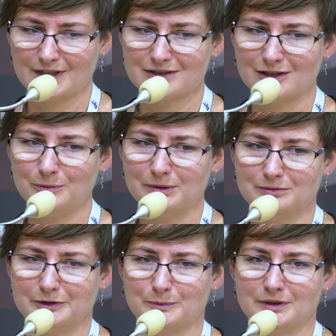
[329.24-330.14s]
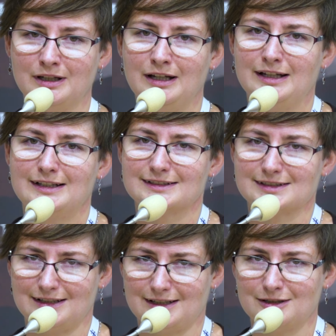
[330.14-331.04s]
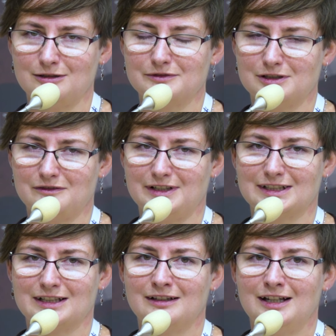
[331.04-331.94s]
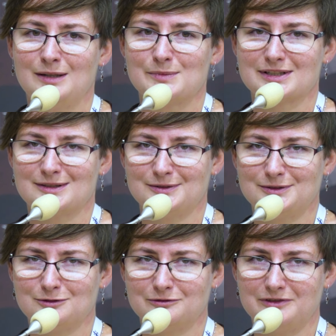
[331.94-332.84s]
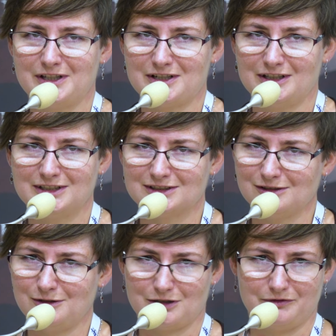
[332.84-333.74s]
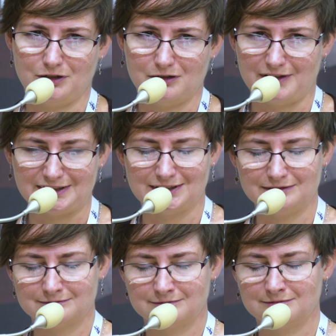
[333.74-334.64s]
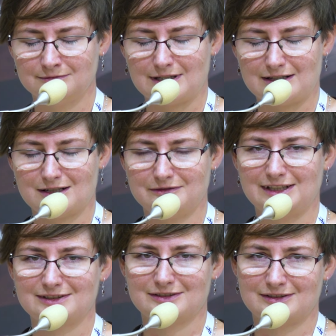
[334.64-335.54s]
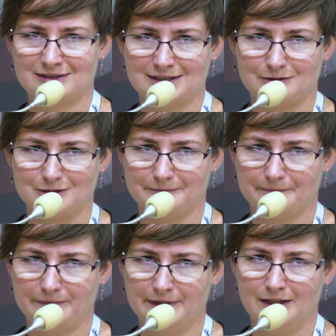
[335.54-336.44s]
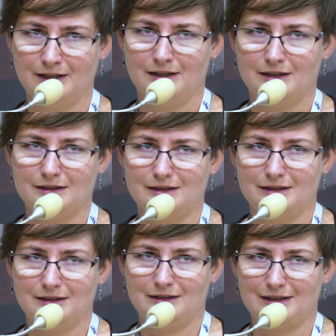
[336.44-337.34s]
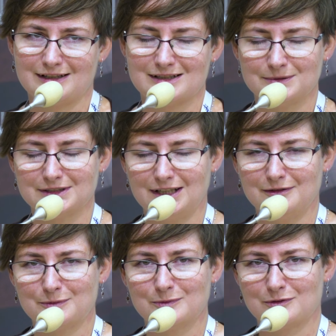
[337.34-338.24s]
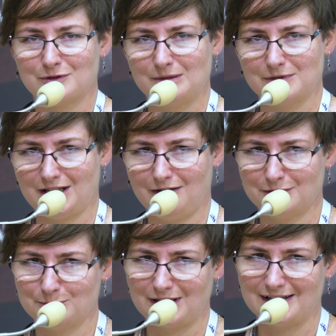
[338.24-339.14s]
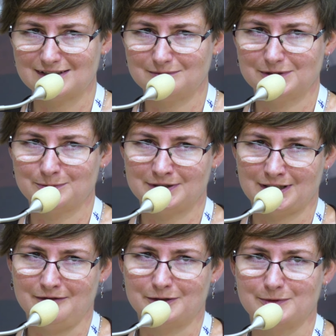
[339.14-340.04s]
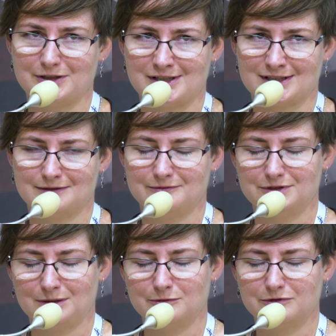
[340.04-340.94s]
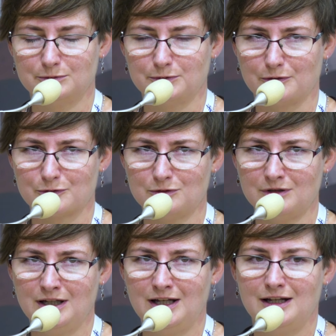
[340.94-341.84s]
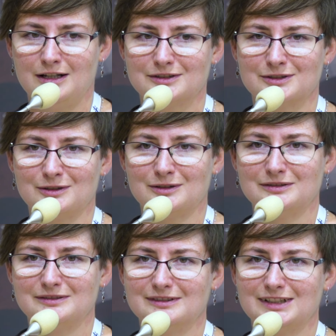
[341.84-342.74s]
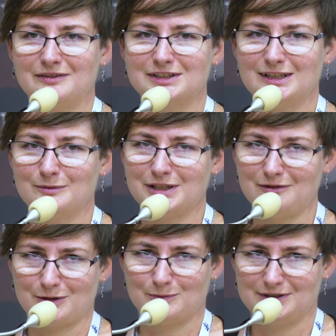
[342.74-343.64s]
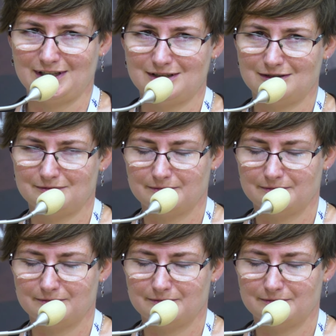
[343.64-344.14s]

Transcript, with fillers: że obie byłyśmy z Helenką wychowane przez rodziców w wierze i nie tylko, że wychowane, ale że w nas to zostało. I jak się spotykałyśmy, już nie mieszkałyśmy razem, spotykałyśmy się czasem w domu w Libiążu, to nawet nie musiałyśmy tak,